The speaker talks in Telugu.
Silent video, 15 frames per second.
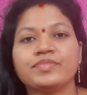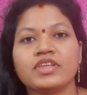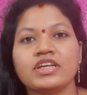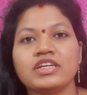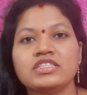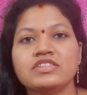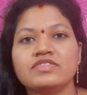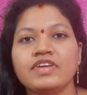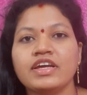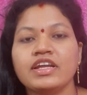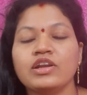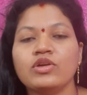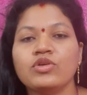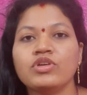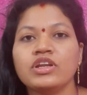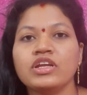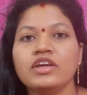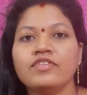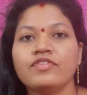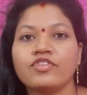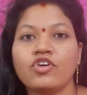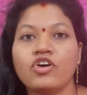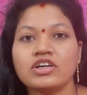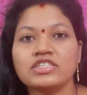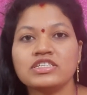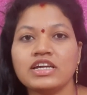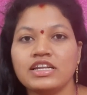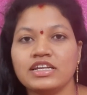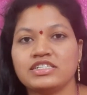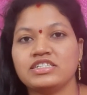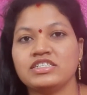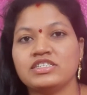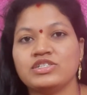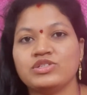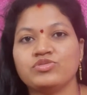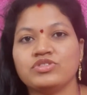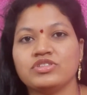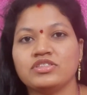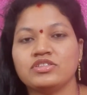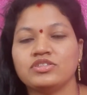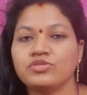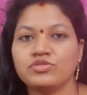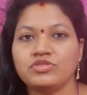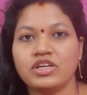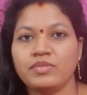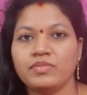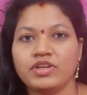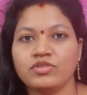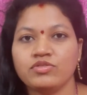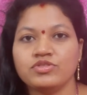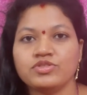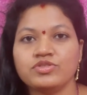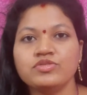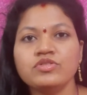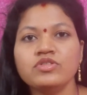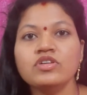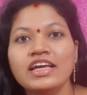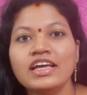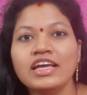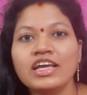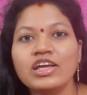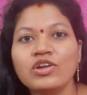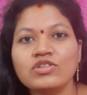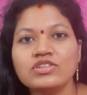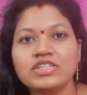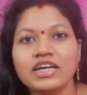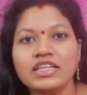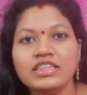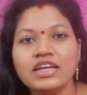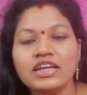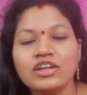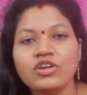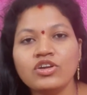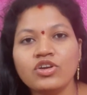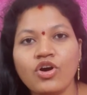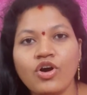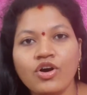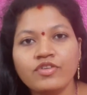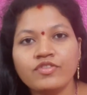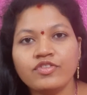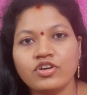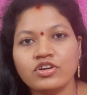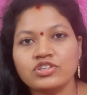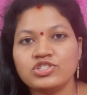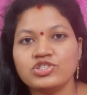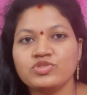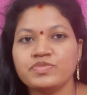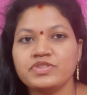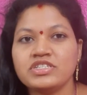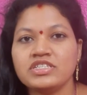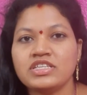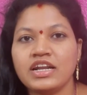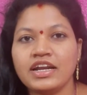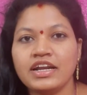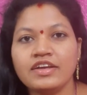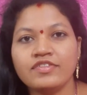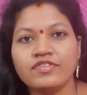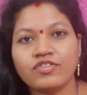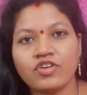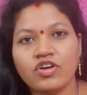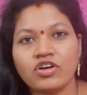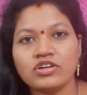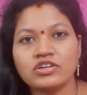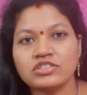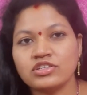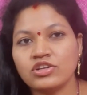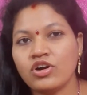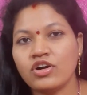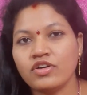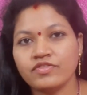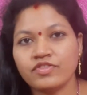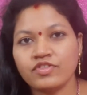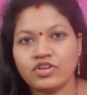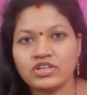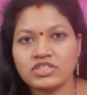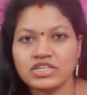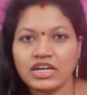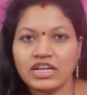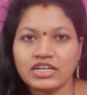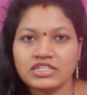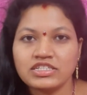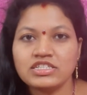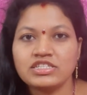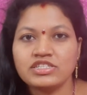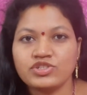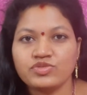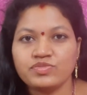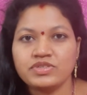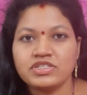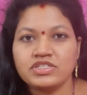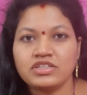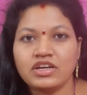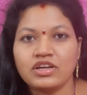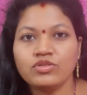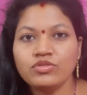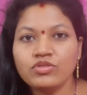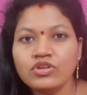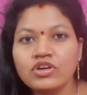కిడ్స్ వేర్లోని ఫ్రాక్స్ కలెక్షన్స్ చూ చూద్దాం ఈరోజు ఈరోజు అయితే నేను లాంగ్ ఫ్రాక్స్ చూపిస్తున్నానండి ఫ్రాక్స్ లాంగ్ ఫ్రాక్స్ కలెక్షన్స్ చూపిస్తాను